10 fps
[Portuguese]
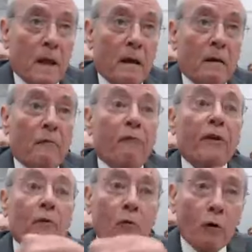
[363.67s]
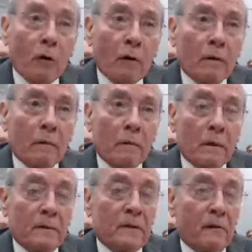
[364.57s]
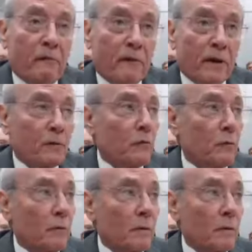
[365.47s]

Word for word: ficou devendo